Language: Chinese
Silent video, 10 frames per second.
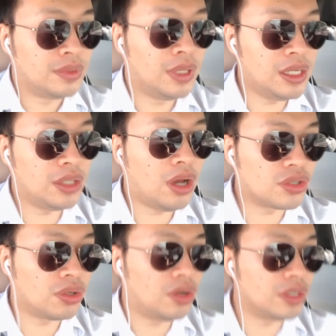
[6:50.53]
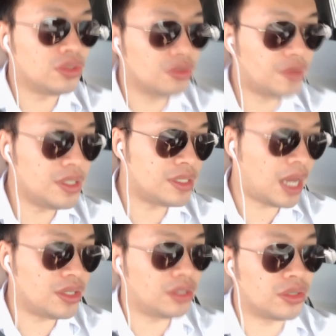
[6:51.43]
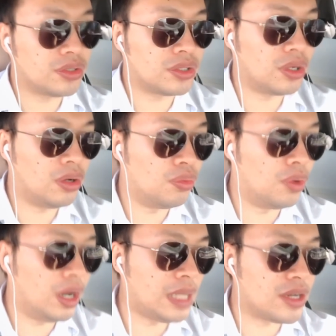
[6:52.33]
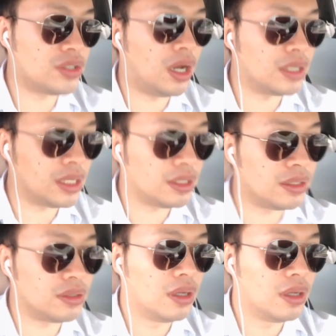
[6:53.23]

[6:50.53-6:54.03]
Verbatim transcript: 那你到时候你去分析财经的时候，我哪知道你